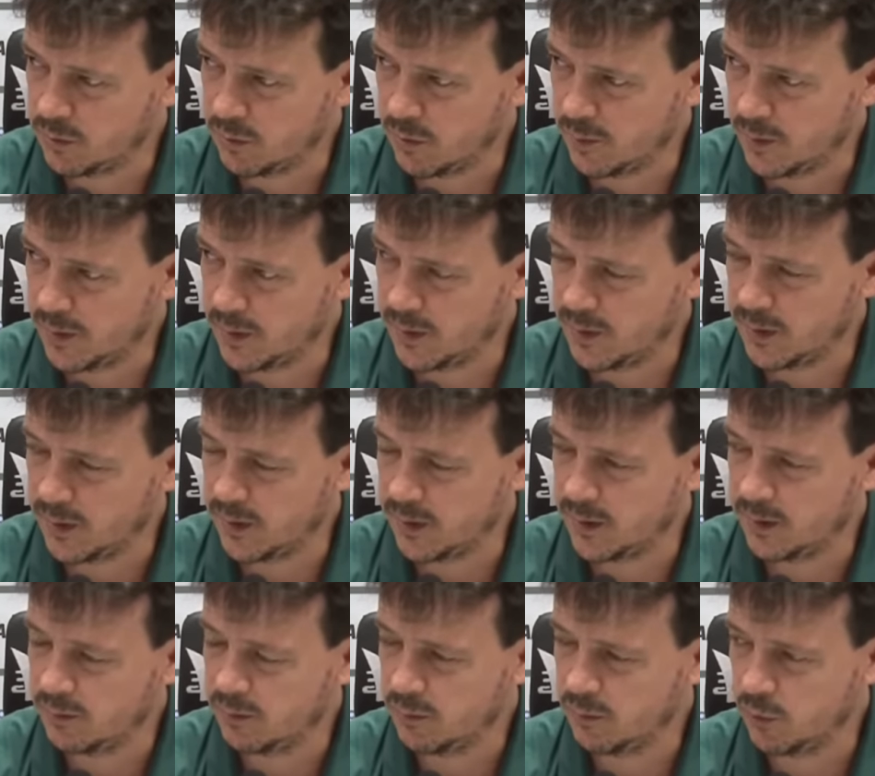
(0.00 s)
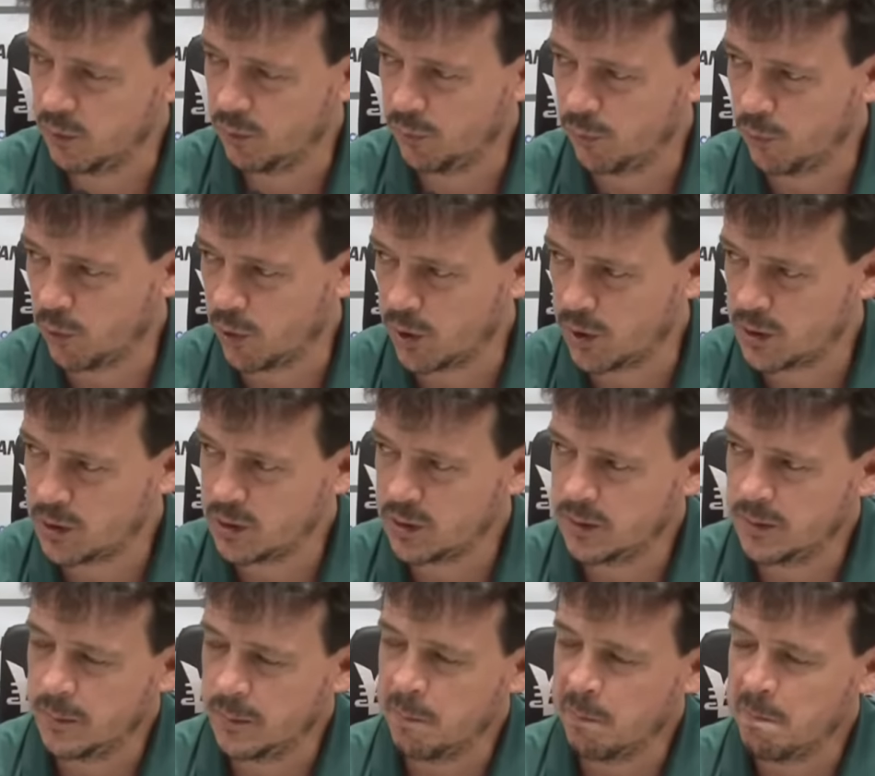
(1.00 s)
de uma maneira muito forte,